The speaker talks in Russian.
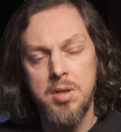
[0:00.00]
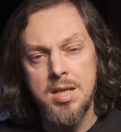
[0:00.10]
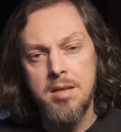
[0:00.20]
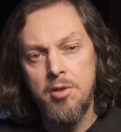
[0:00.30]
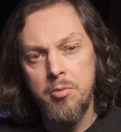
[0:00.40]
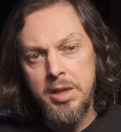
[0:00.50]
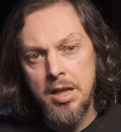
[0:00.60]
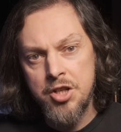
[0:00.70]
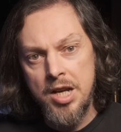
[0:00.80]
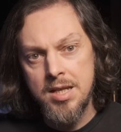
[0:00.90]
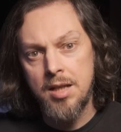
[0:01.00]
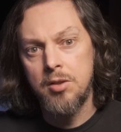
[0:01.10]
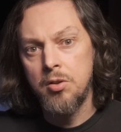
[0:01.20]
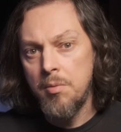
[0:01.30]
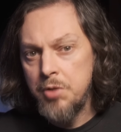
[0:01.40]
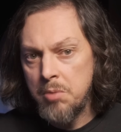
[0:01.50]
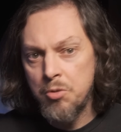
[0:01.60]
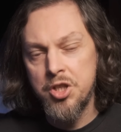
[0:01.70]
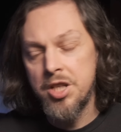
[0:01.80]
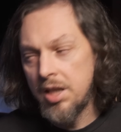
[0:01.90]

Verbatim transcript: а если вы любитель джаза, то вообще можете